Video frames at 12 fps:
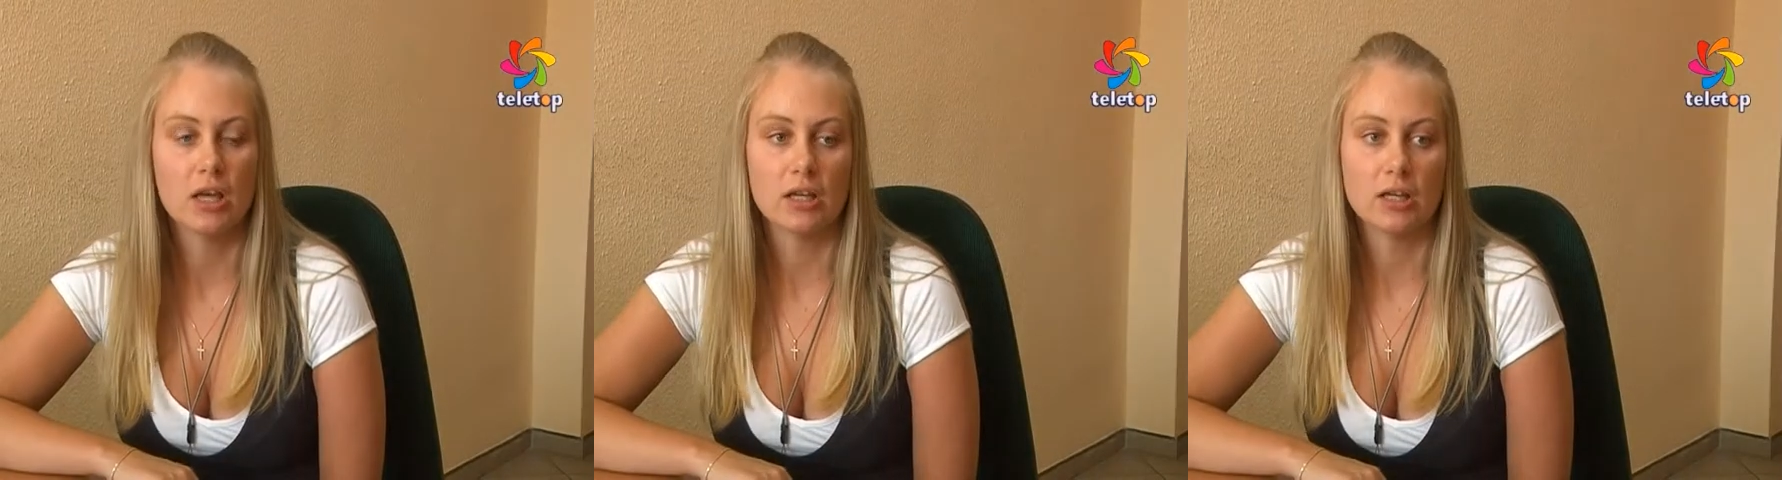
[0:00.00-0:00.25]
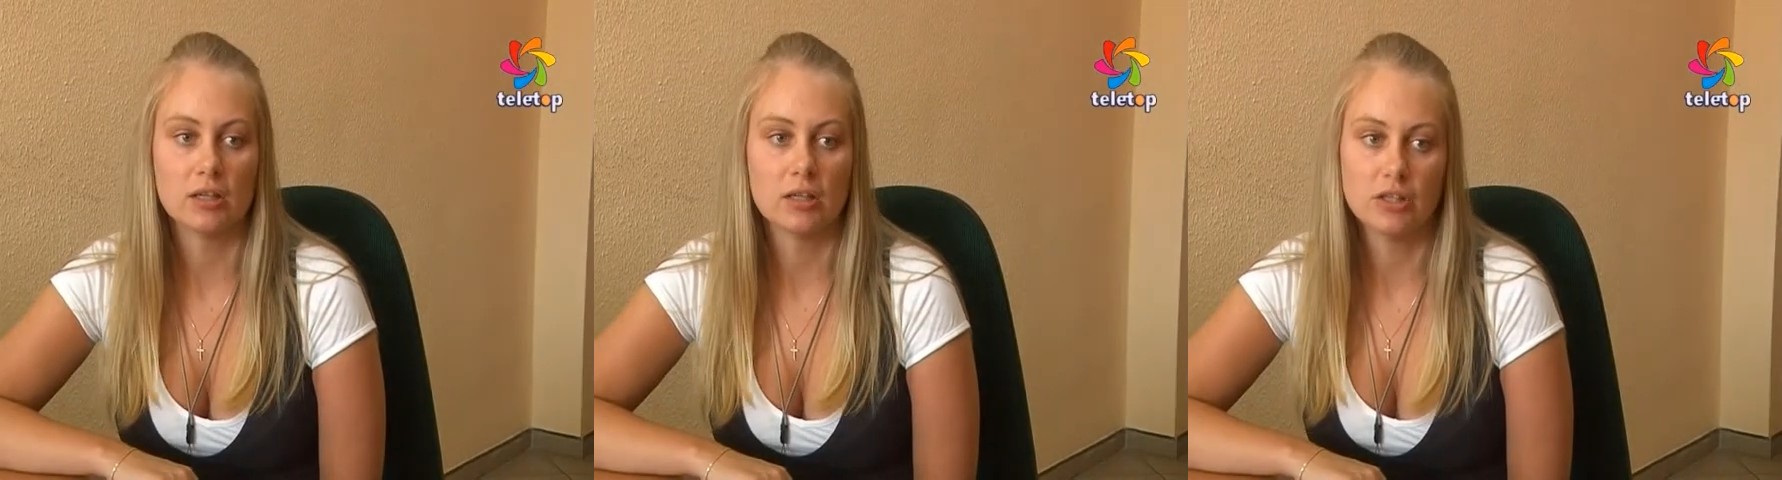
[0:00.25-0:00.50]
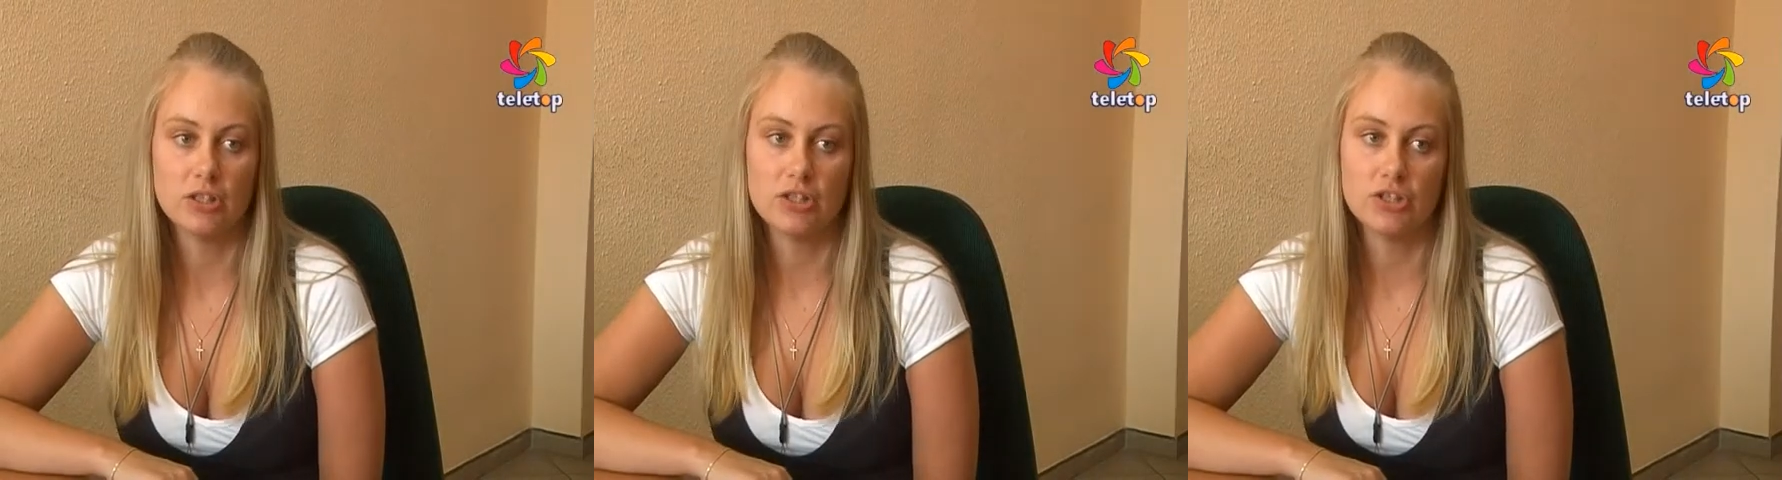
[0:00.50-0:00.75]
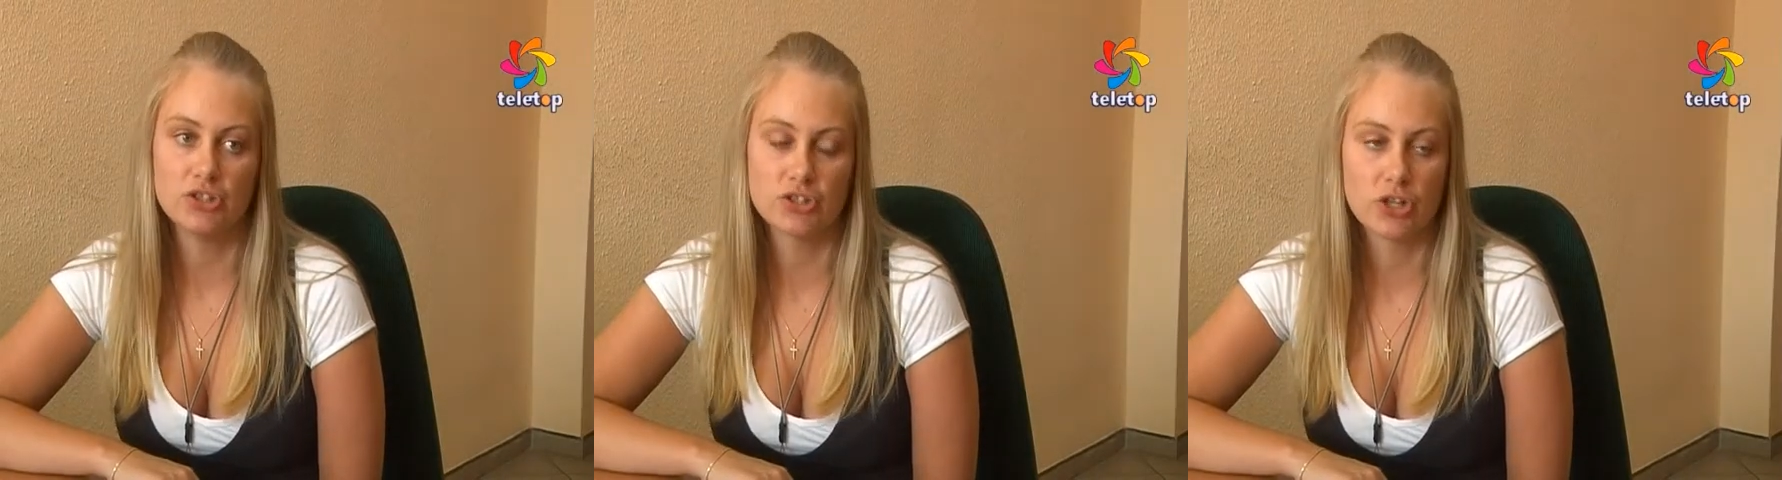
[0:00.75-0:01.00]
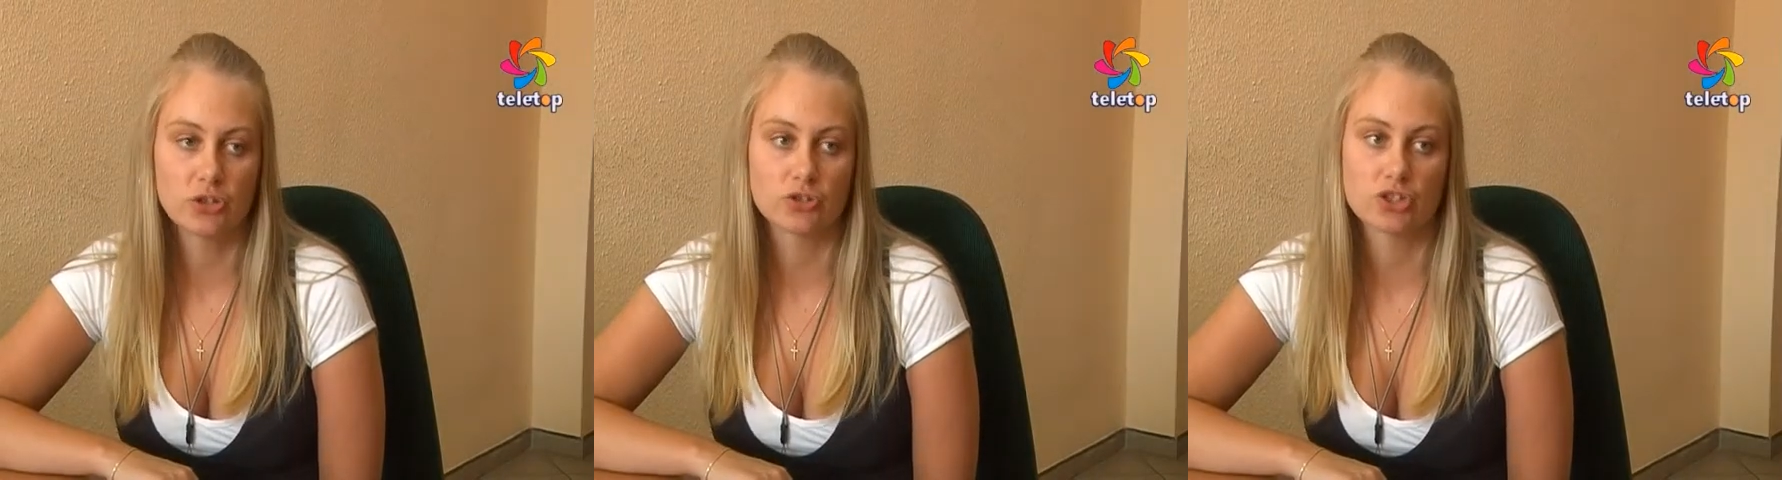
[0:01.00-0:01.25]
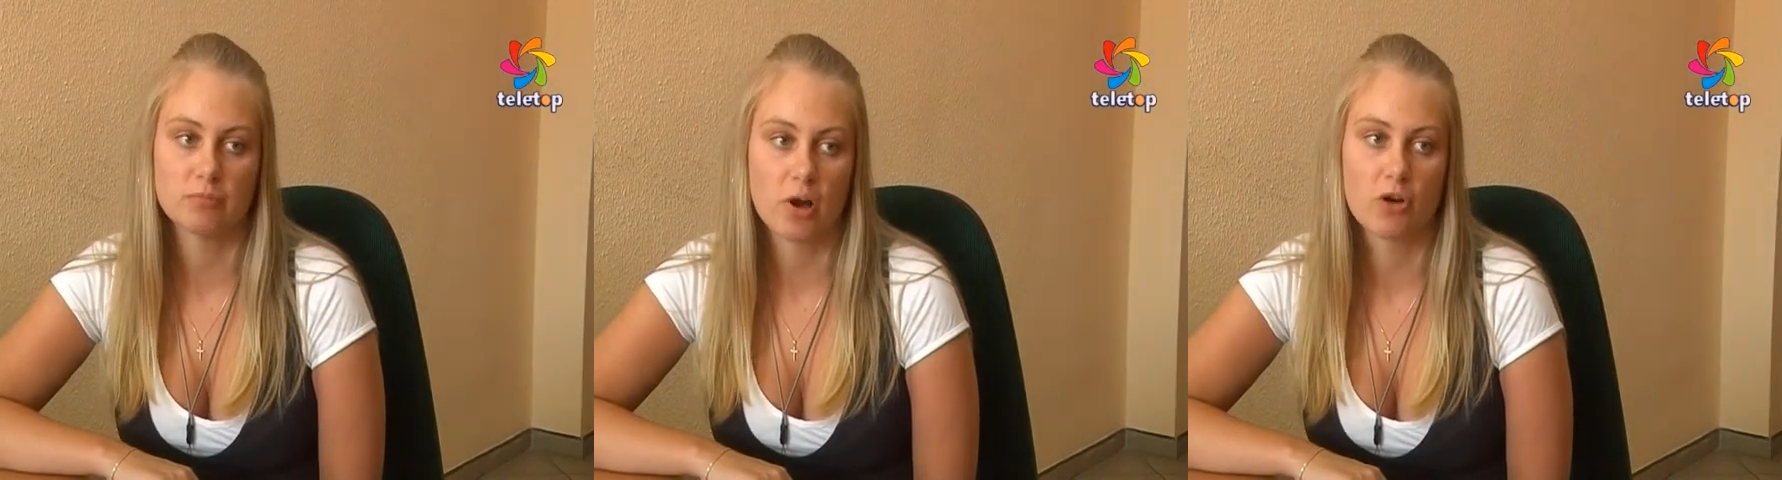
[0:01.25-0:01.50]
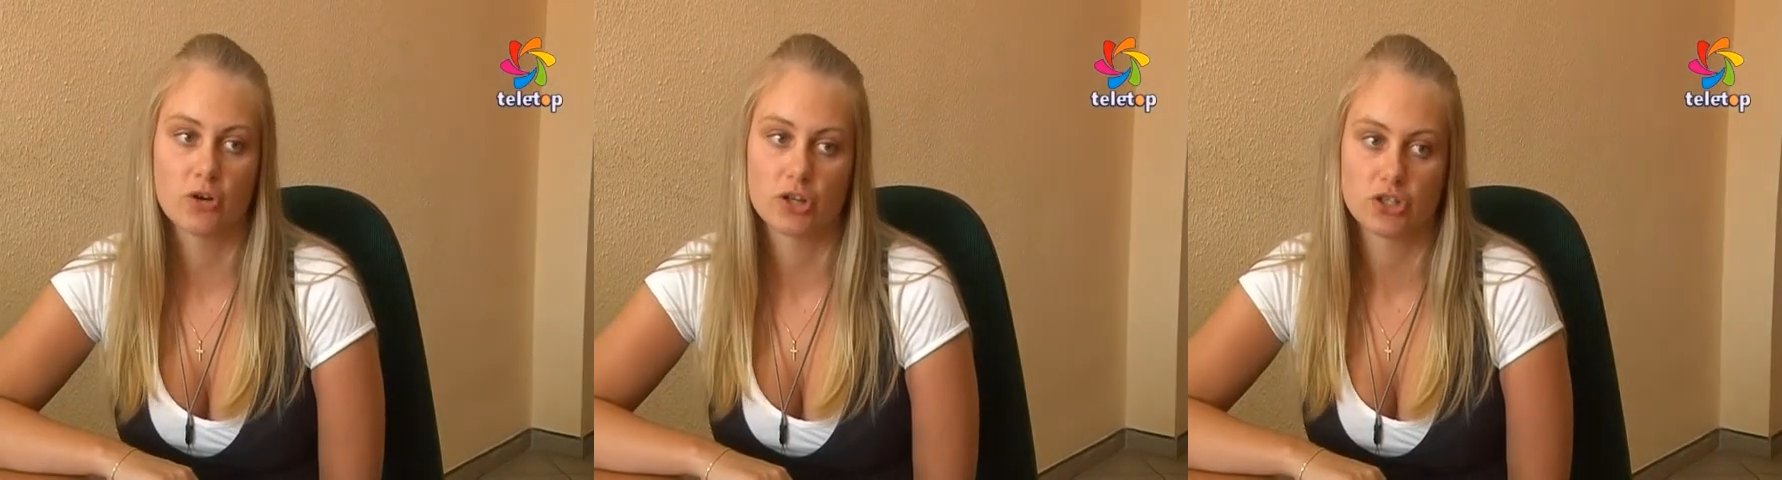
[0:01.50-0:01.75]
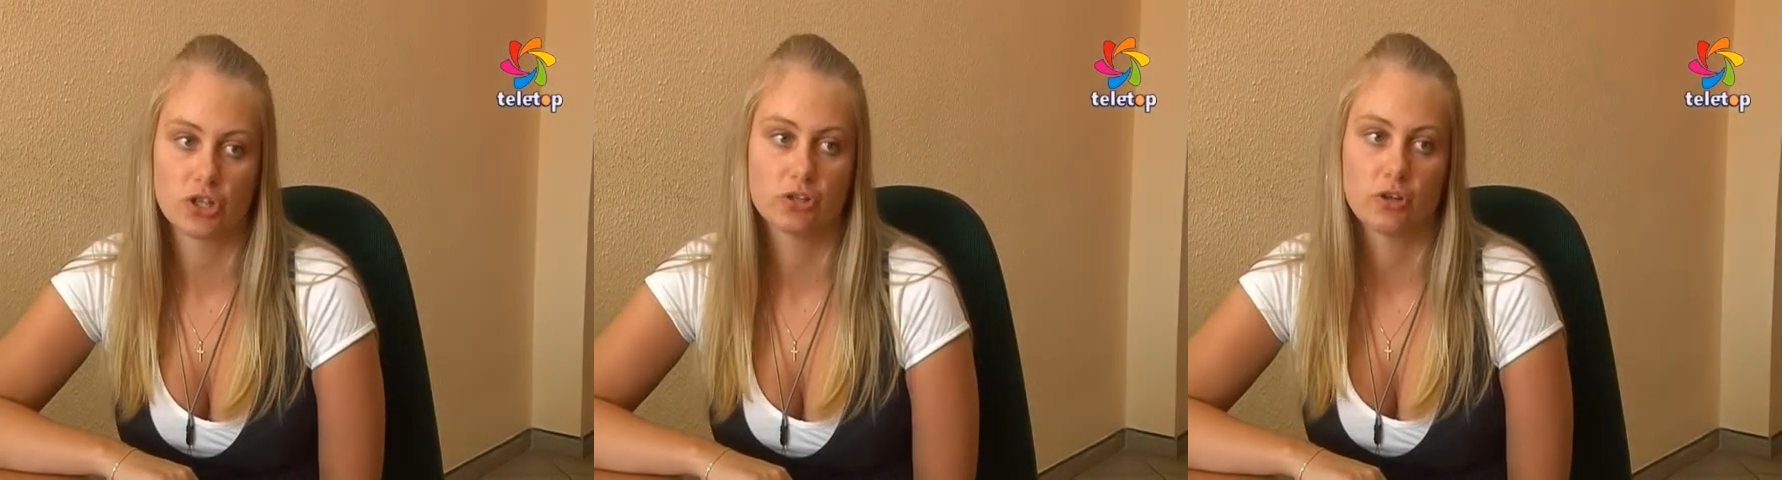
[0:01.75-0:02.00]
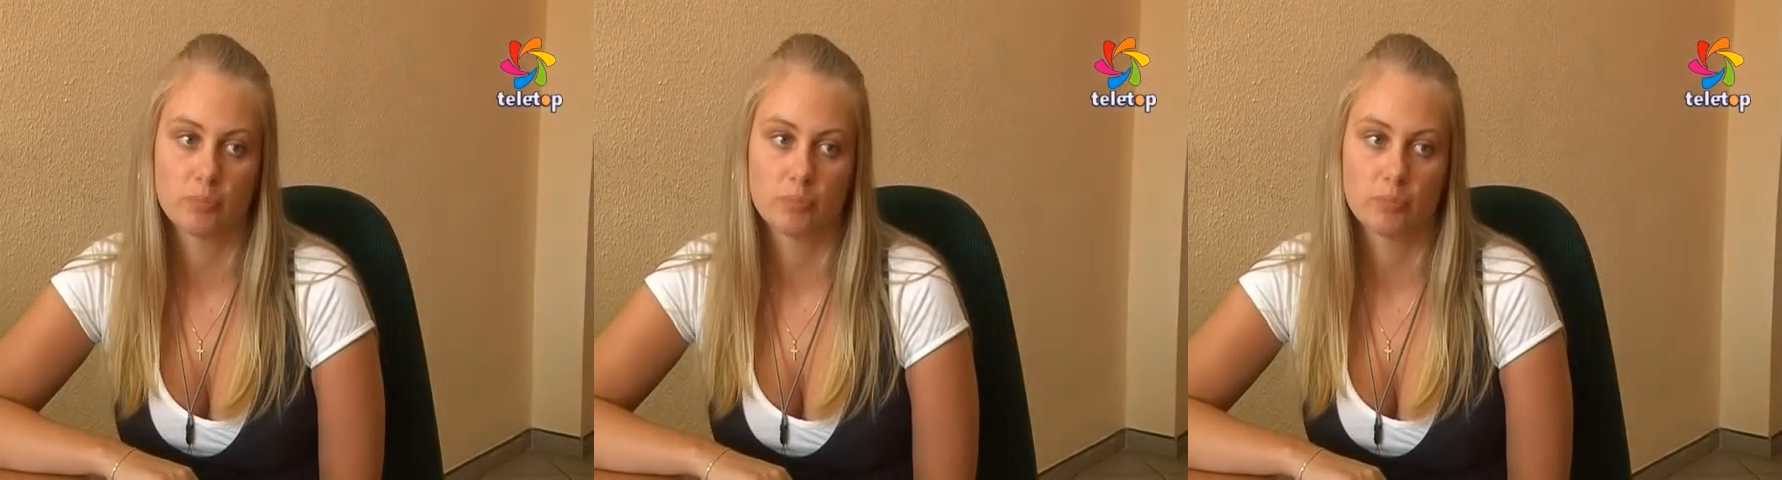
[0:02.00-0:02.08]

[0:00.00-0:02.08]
Y, i gdzie otrzyma określoną